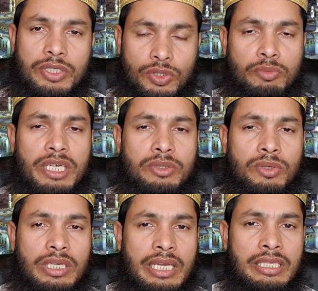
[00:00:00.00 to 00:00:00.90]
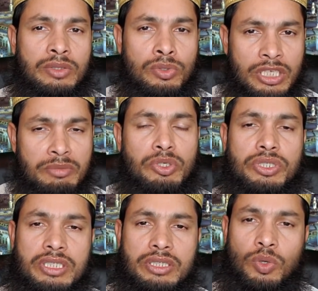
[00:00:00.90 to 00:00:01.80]
শুধুমাত্র এই দুটি
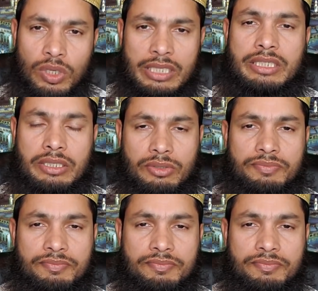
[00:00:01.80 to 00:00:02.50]
মসজিদ খোলা ছিল